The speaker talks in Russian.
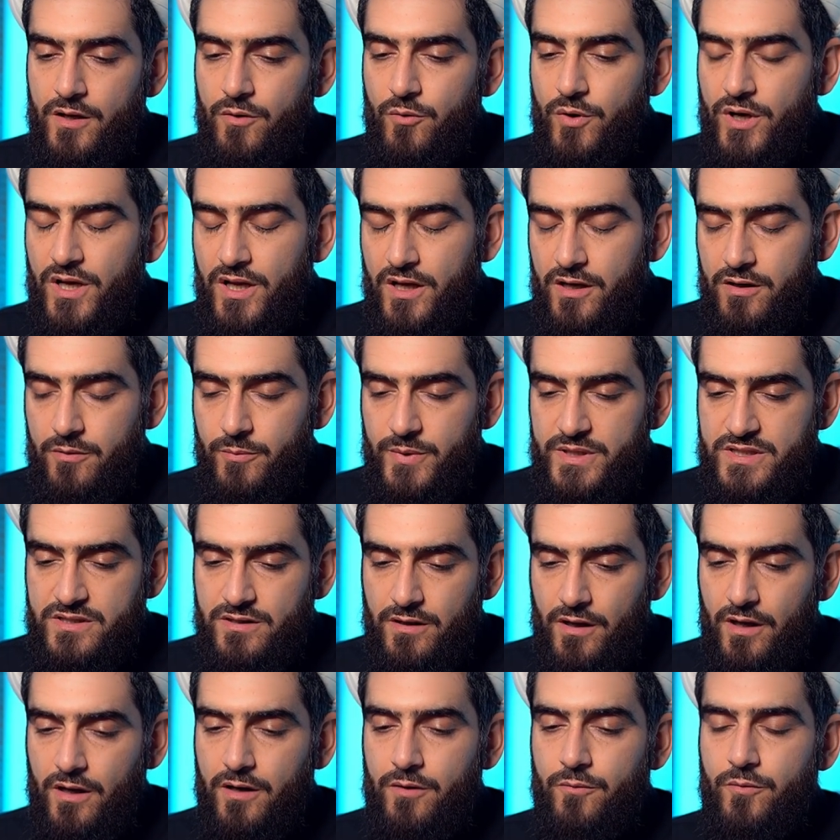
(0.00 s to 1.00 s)
Валейкум
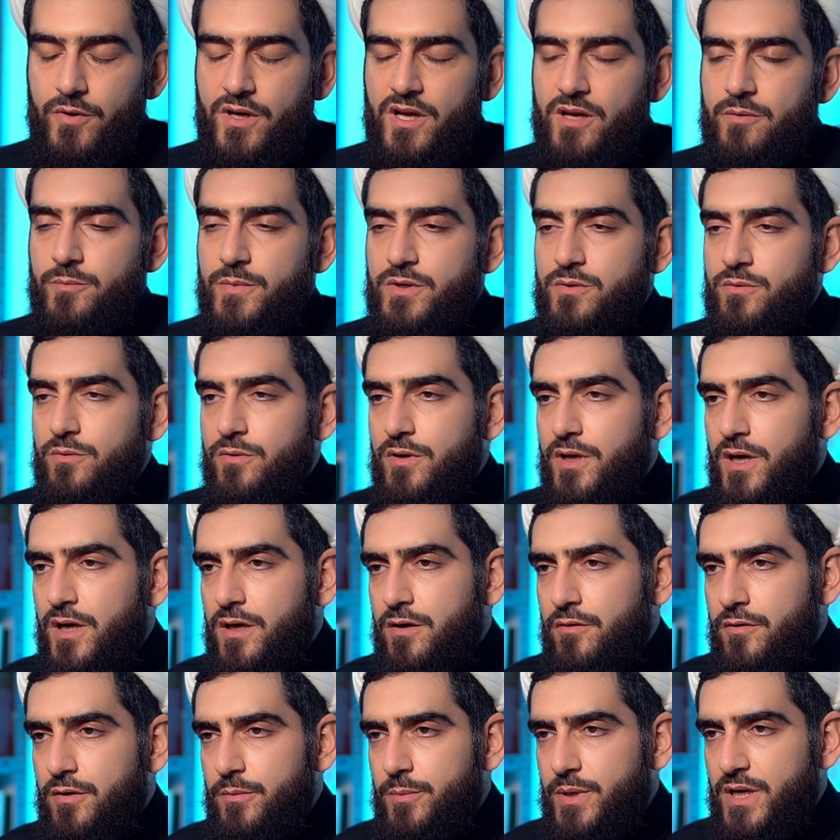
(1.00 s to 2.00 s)
ассалам ва
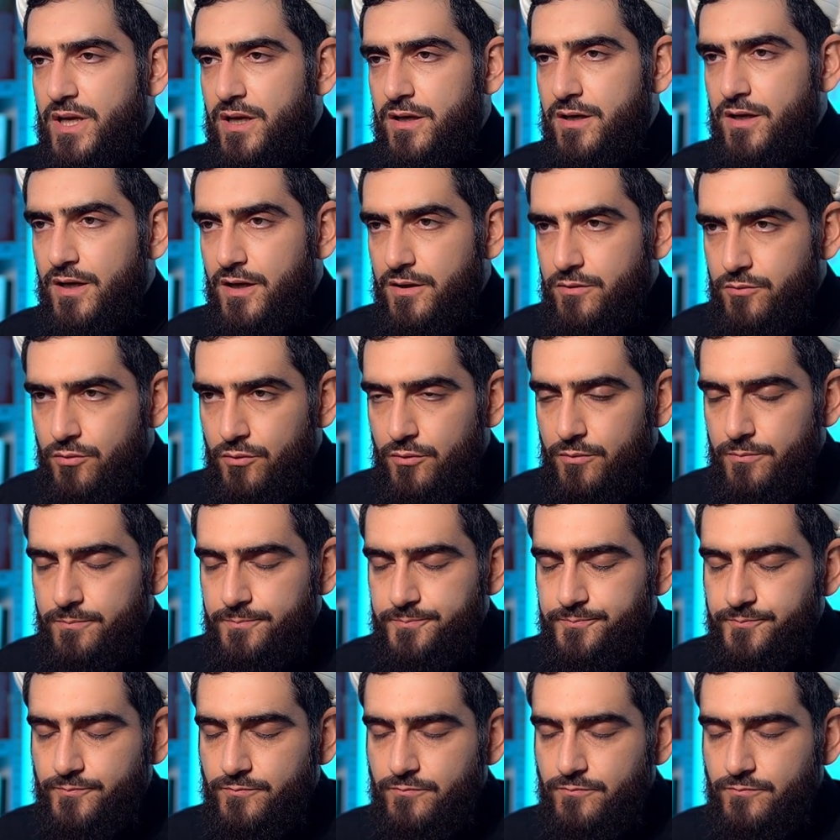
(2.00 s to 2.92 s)
рахматуллахи ва баракату.